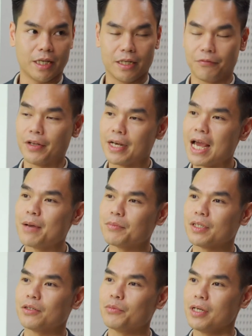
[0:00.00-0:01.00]
tại ở Việt Nam
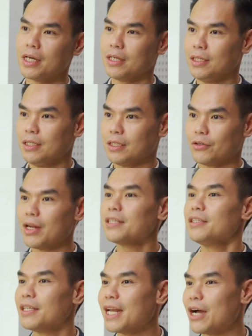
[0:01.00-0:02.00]
thì không biết là nó
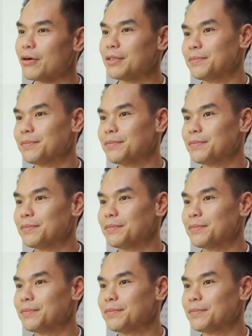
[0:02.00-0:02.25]
đang như thế nào anh?